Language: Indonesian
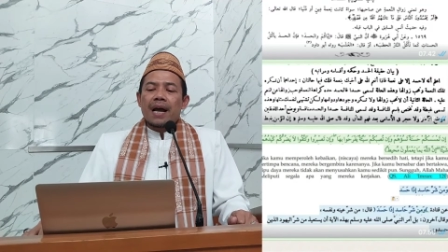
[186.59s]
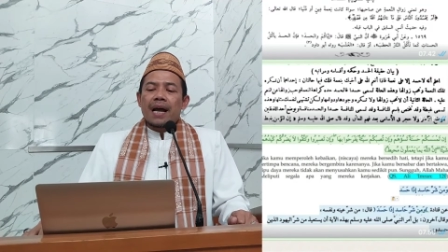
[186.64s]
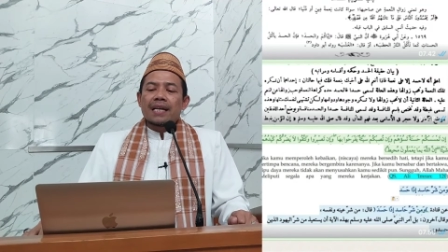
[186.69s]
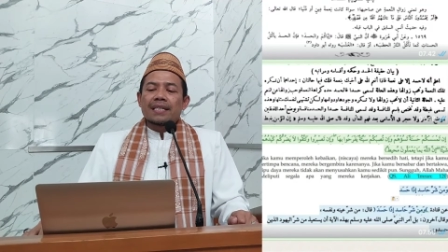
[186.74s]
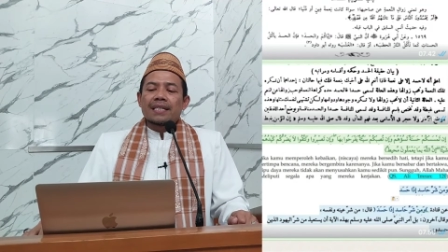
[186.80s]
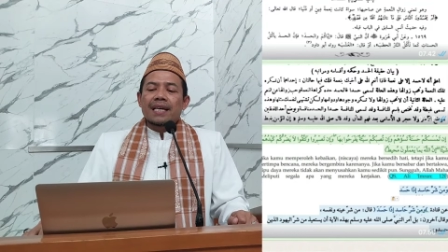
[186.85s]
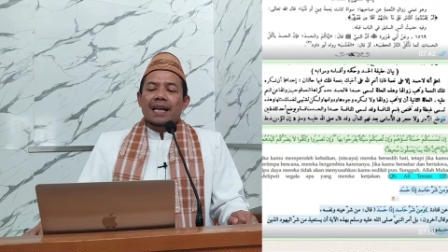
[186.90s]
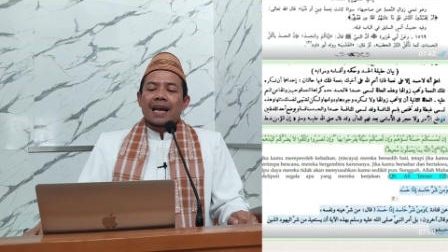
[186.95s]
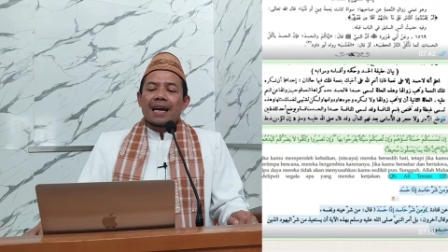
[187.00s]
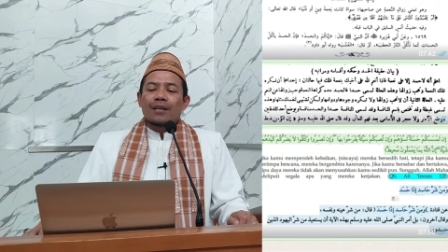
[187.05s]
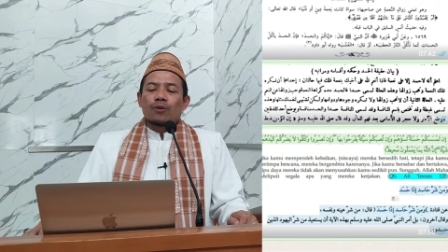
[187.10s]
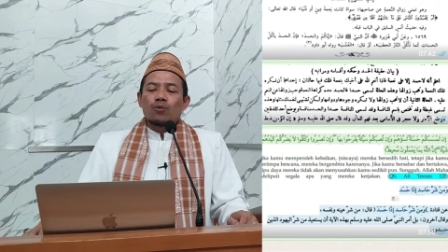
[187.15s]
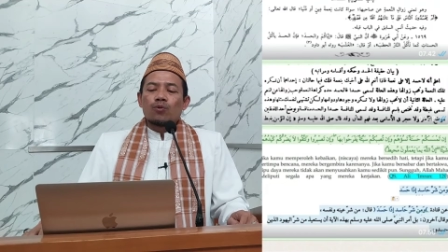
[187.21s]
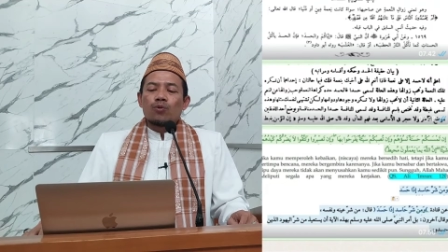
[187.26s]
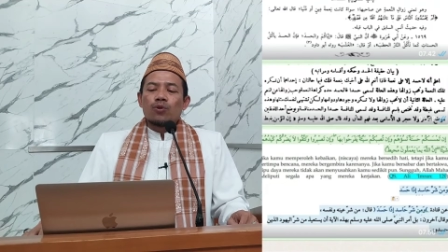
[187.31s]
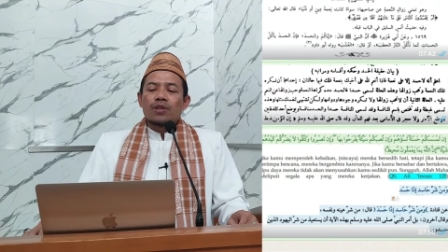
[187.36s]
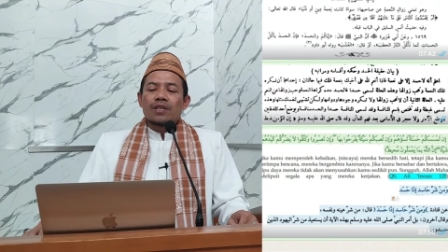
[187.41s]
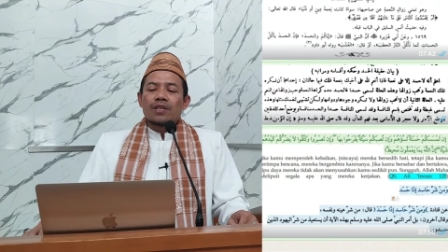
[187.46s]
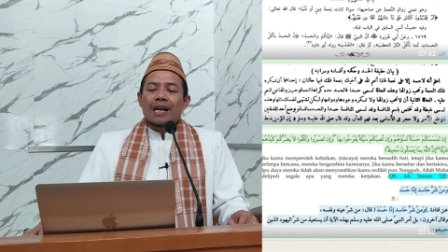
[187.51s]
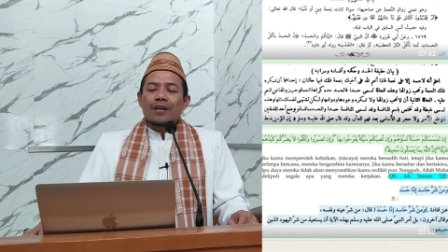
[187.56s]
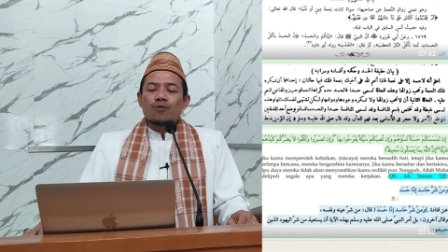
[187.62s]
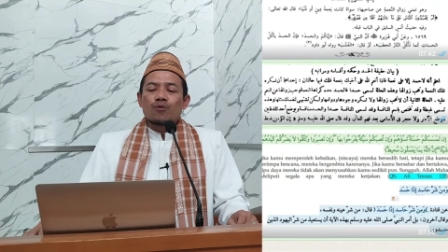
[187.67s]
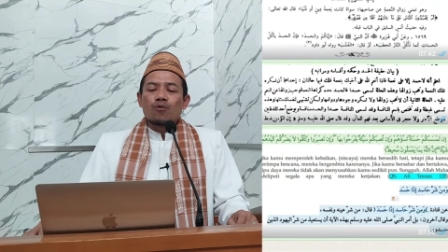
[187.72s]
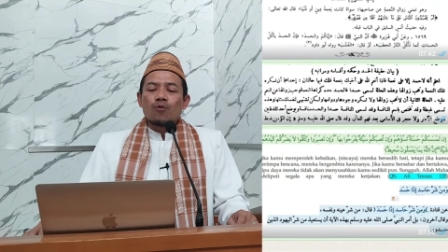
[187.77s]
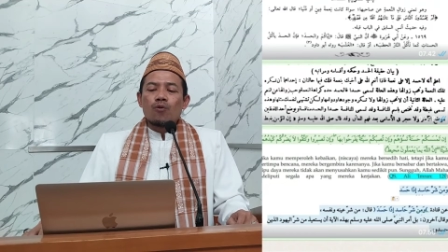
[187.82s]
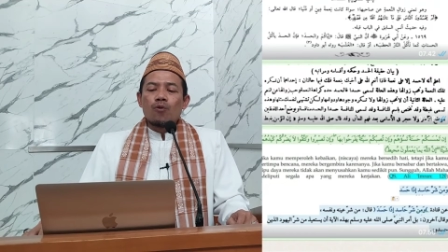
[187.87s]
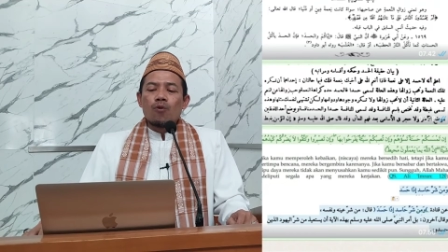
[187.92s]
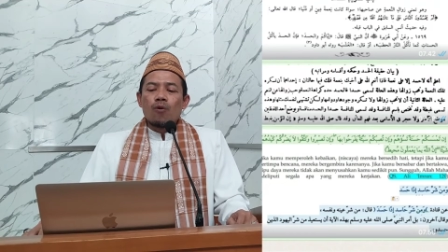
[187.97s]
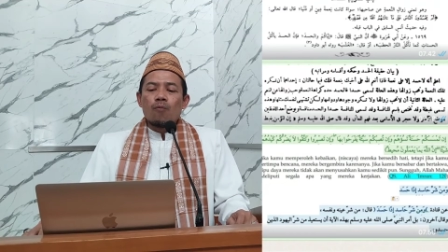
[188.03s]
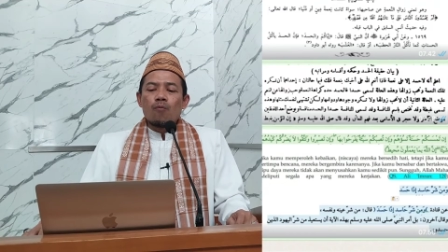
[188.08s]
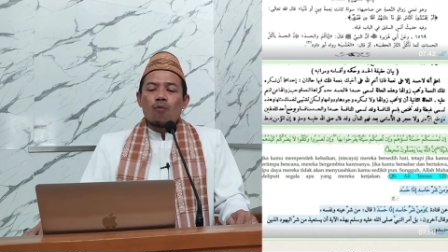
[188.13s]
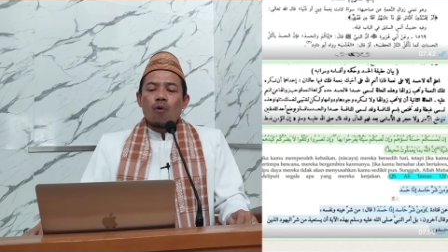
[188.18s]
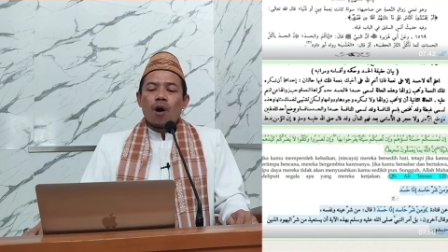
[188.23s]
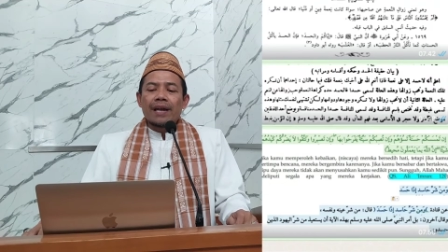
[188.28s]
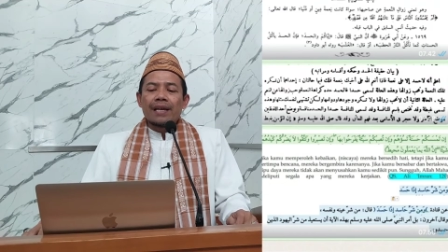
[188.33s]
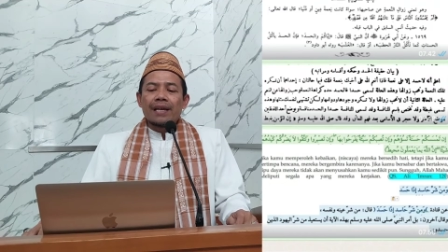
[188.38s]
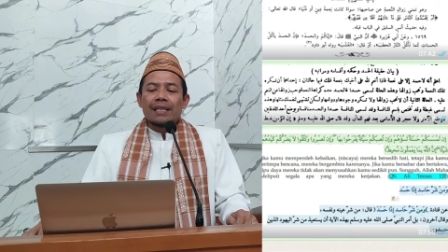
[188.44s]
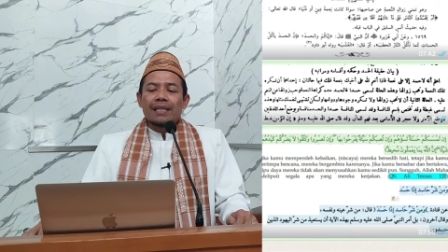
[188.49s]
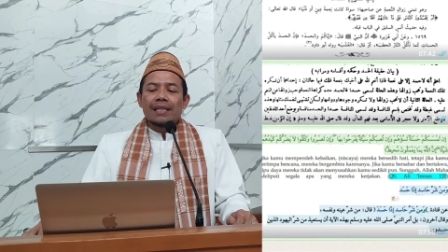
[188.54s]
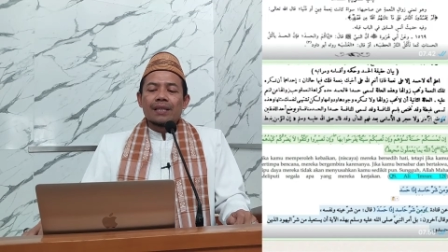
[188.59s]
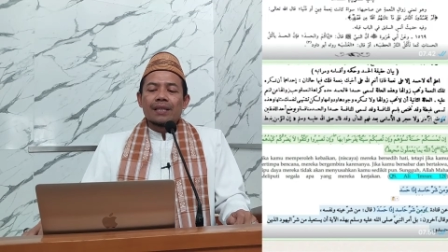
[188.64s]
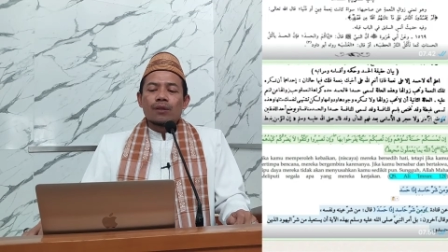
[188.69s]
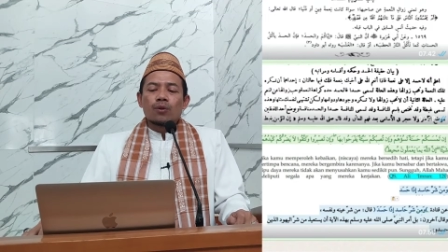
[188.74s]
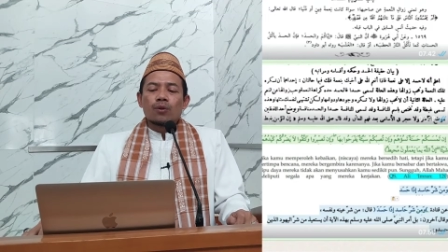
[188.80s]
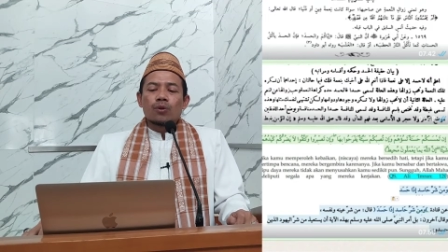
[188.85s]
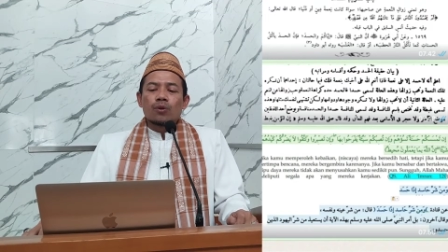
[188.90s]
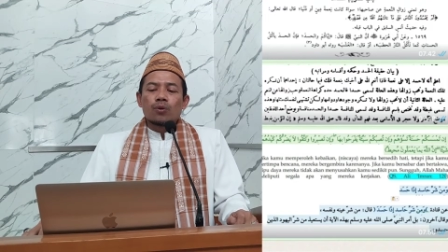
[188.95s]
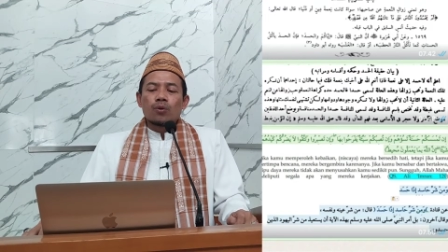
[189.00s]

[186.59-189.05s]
hasanatun ta'suhum wa in